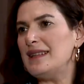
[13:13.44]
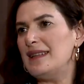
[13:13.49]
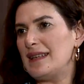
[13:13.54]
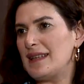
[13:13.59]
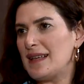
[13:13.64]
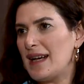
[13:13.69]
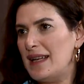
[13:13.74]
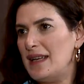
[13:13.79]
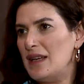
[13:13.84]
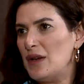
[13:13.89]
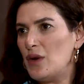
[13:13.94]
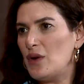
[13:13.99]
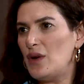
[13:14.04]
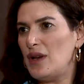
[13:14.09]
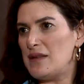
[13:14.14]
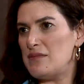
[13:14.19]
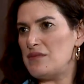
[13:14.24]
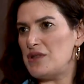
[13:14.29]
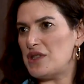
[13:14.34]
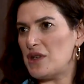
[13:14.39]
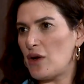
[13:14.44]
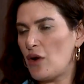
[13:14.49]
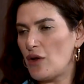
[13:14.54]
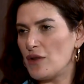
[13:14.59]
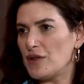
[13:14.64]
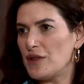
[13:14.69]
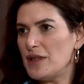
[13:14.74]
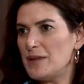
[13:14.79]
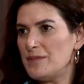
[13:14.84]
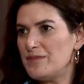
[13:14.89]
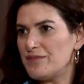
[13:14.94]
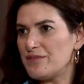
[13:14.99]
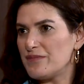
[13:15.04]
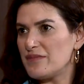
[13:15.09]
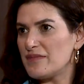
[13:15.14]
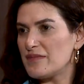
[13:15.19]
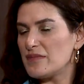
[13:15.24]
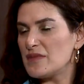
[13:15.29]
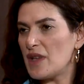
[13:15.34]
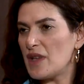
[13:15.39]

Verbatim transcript: dedik hani öyle bir şey İtiraf oldu. İtiraf et bunu.